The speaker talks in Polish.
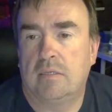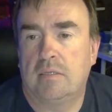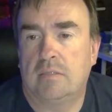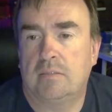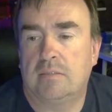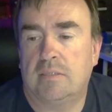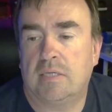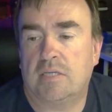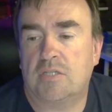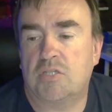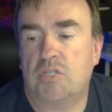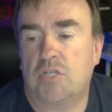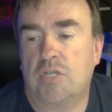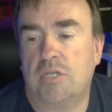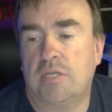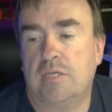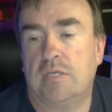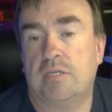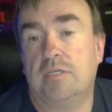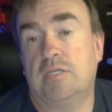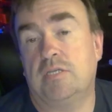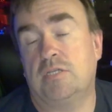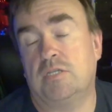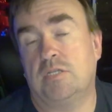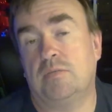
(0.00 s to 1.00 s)
Także
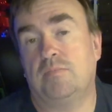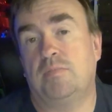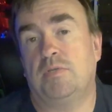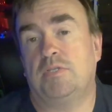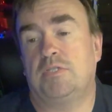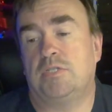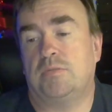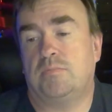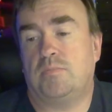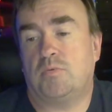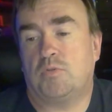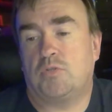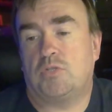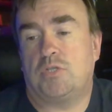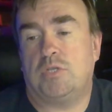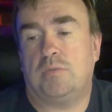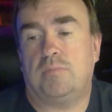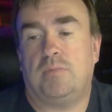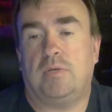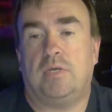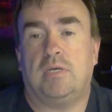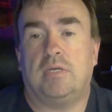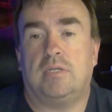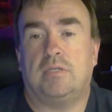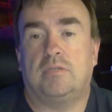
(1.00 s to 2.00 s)
jeżeli będzie
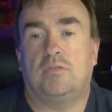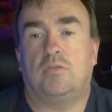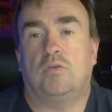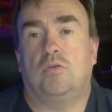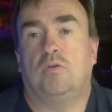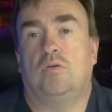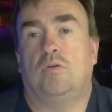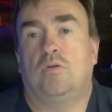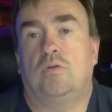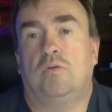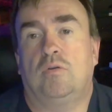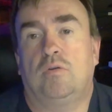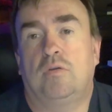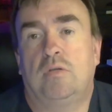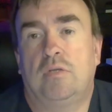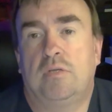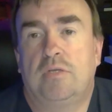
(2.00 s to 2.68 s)
potrzeba, to